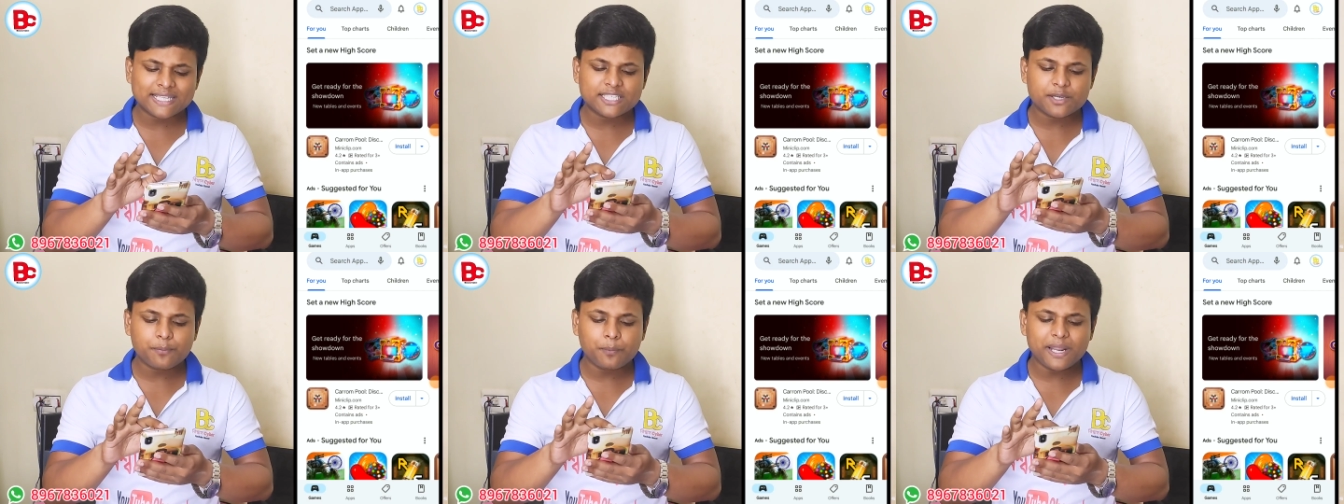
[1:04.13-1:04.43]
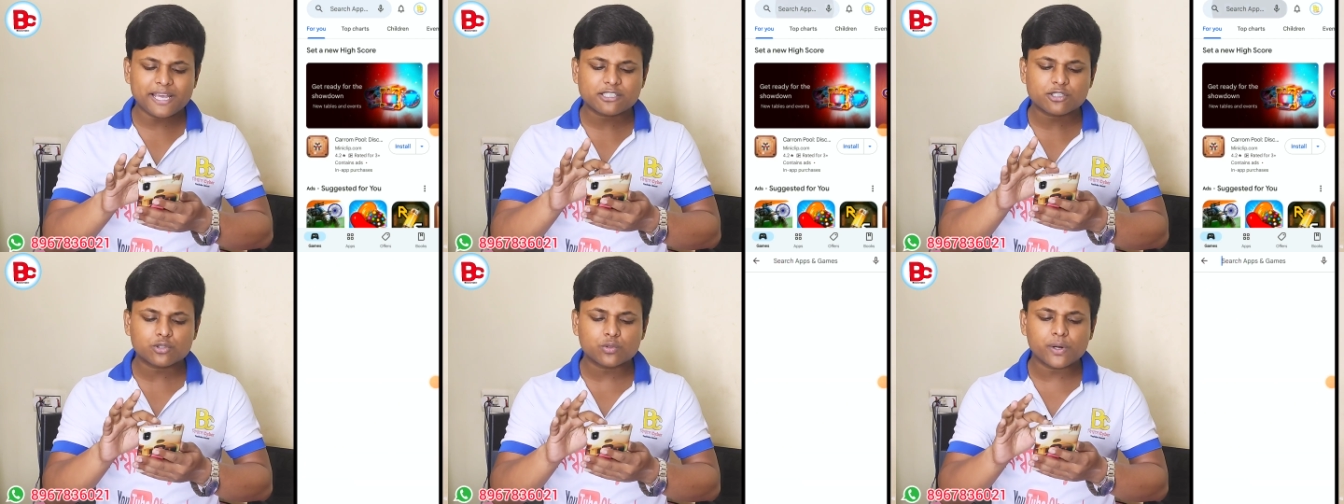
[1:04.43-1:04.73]
আছি
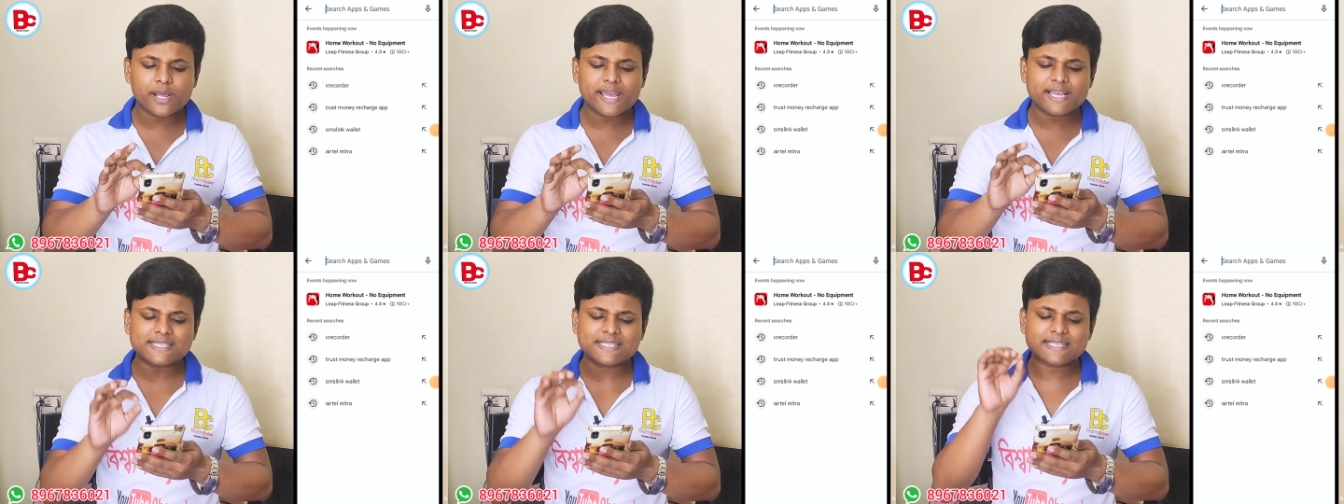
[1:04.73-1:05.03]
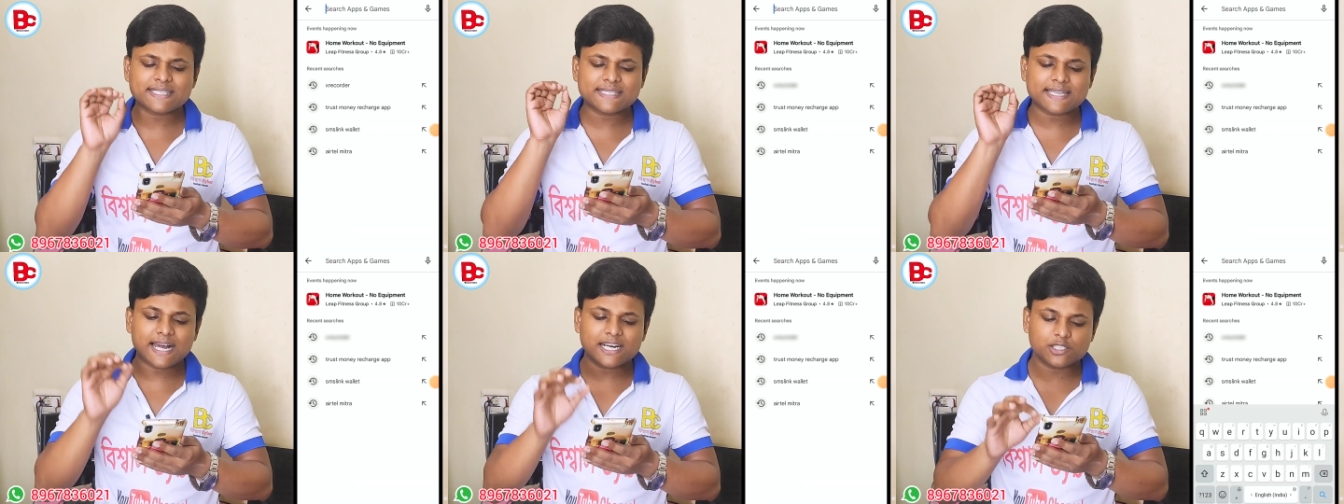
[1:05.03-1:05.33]
প্লে স্টোরে এসে
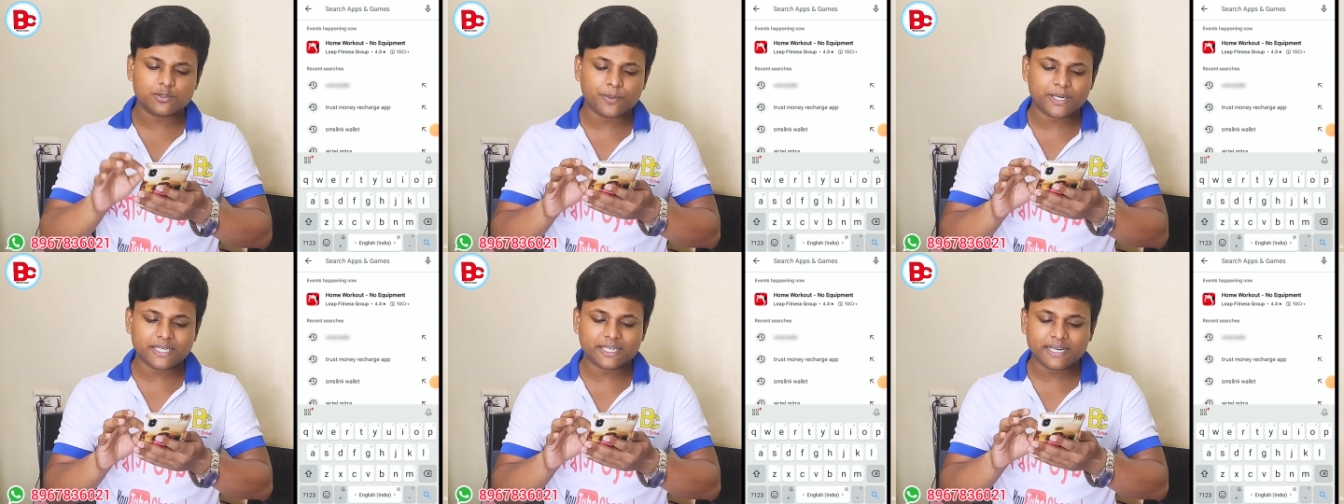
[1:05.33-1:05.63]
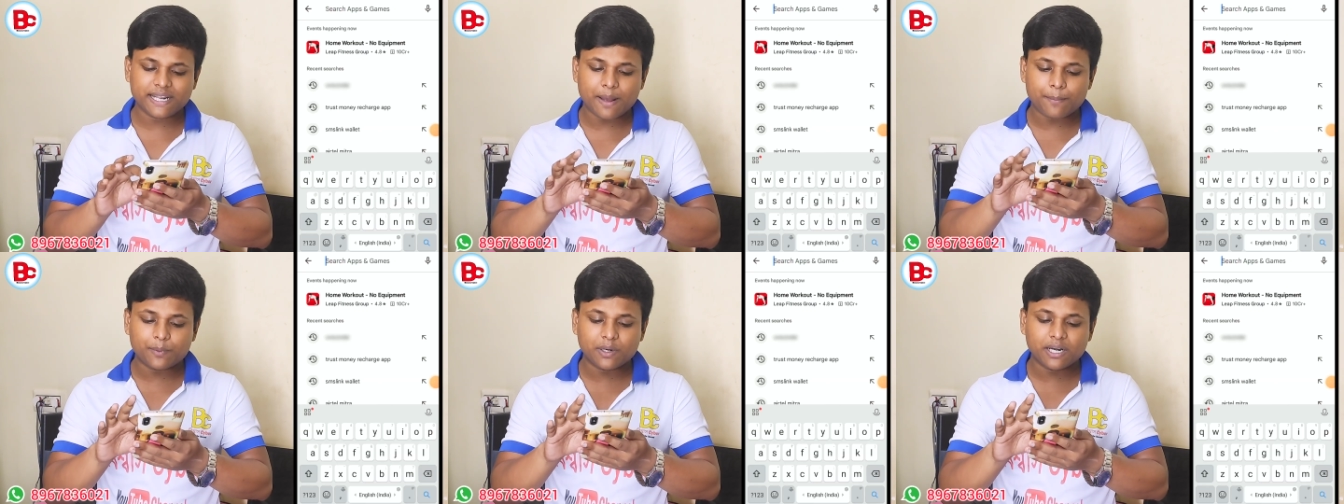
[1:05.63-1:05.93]
সার্চ
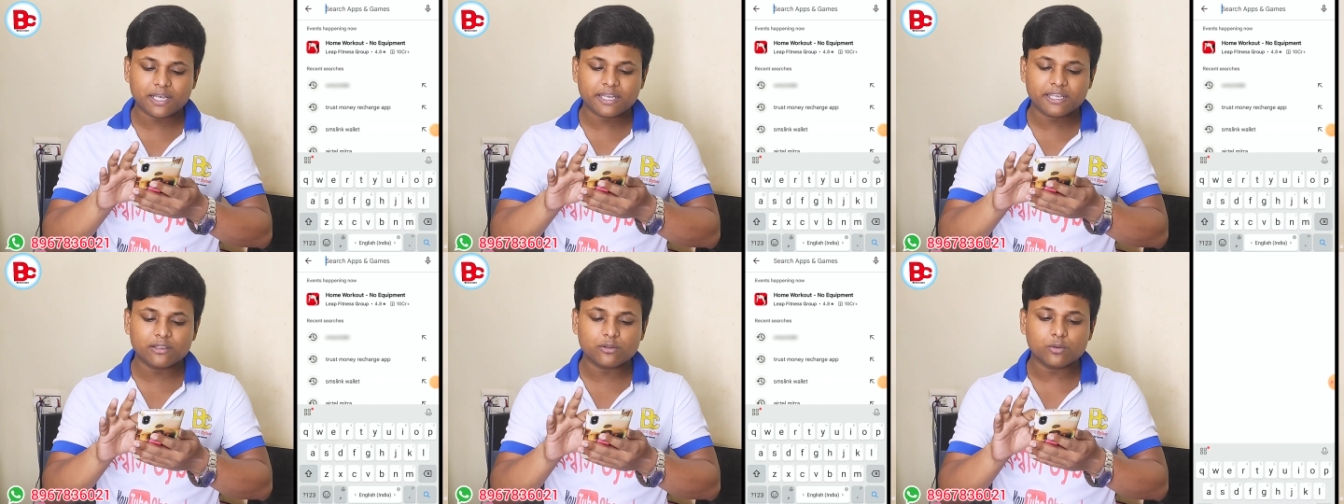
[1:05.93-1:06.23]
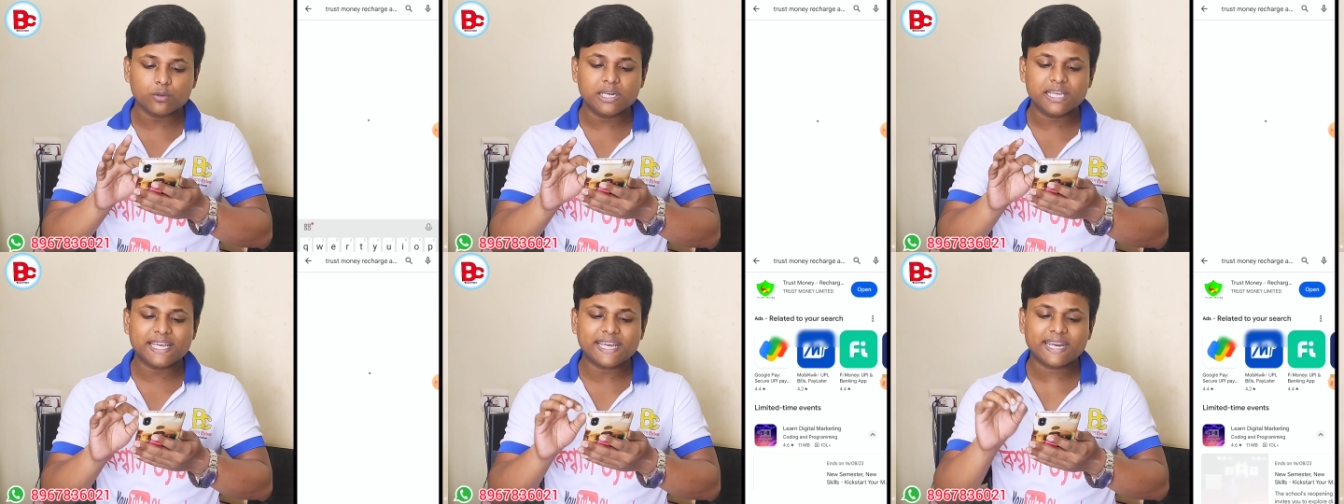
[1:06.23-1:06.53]
বাটনে আপনারা কিন্তু
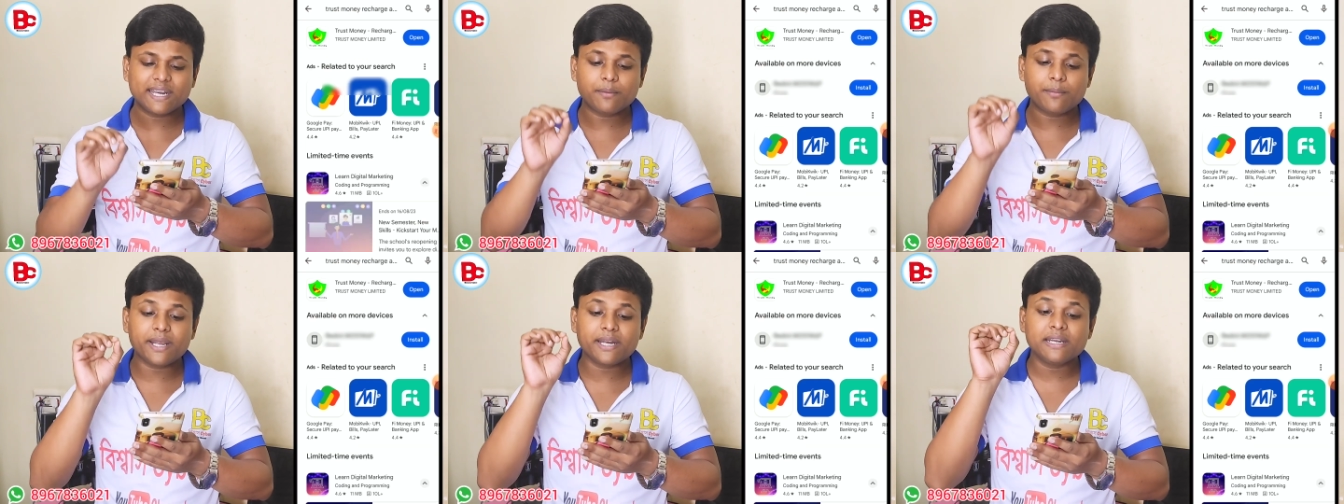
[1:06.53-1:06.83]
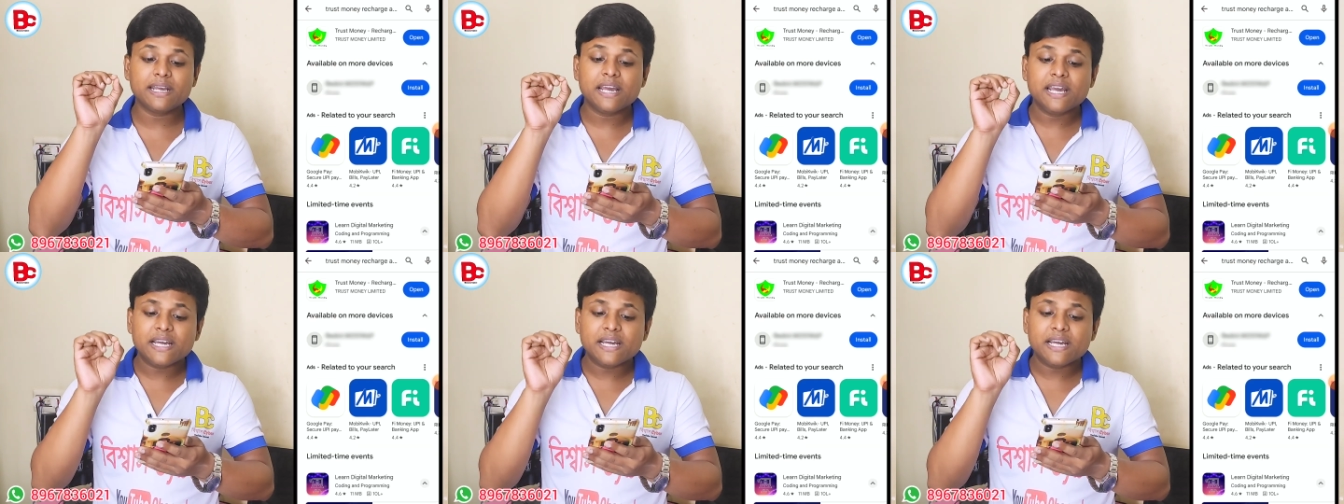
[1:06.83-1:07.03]
লিখে নেবেন